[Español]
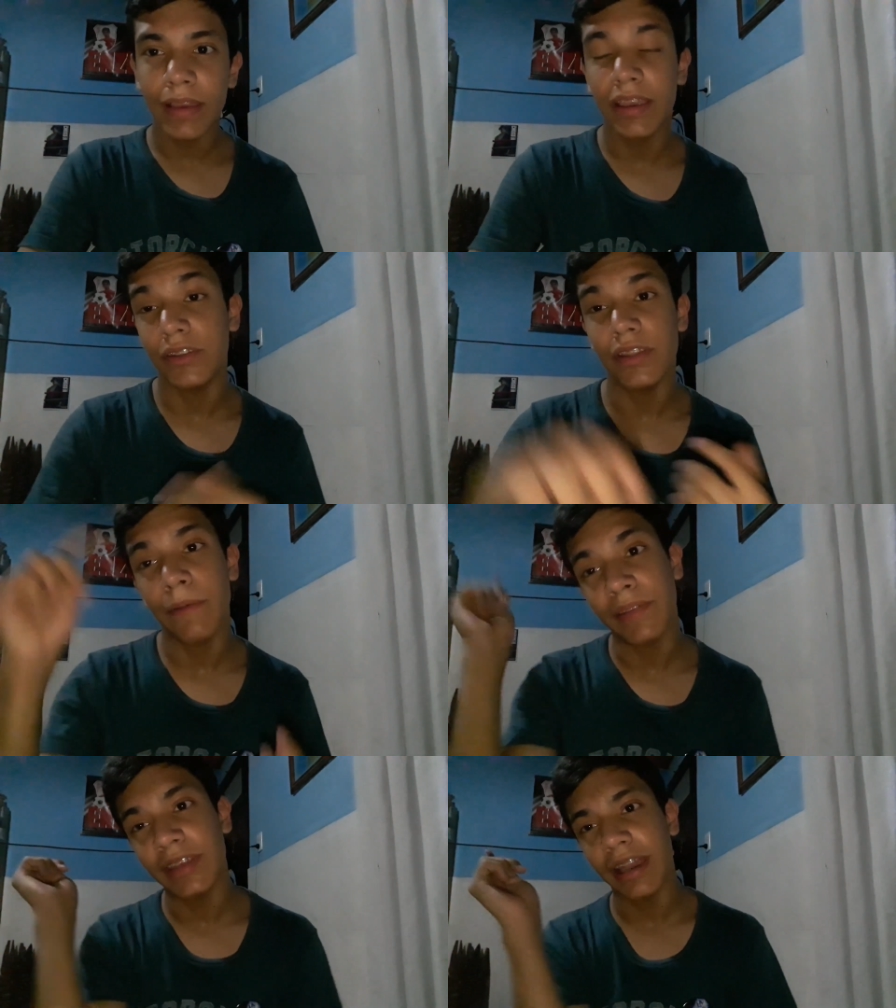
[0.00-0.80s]
que es donde
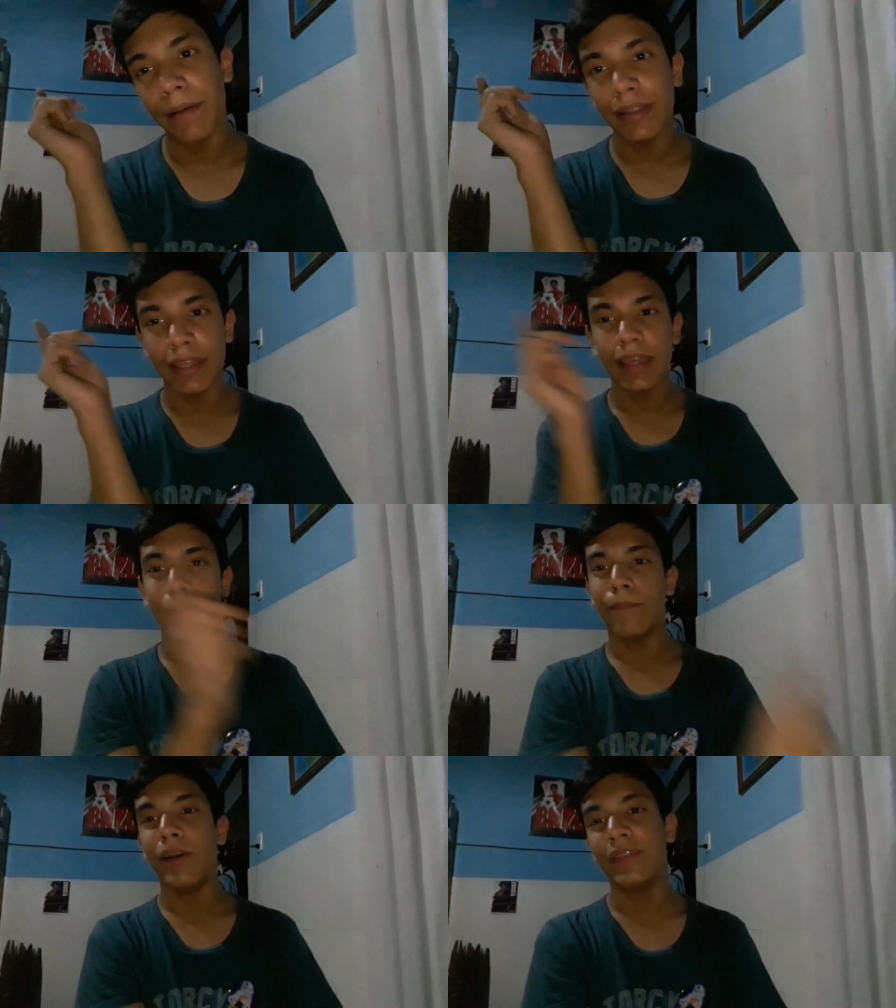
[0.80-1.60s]
básicamente
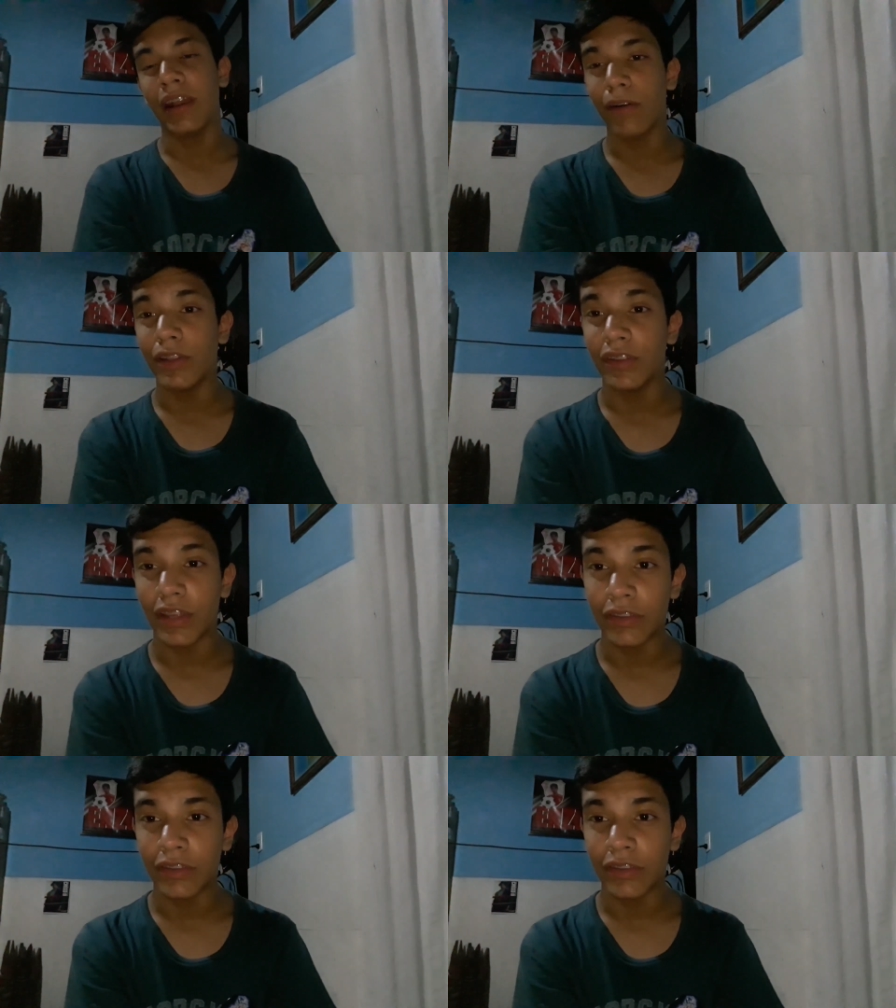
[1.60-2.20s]
muestran cuando se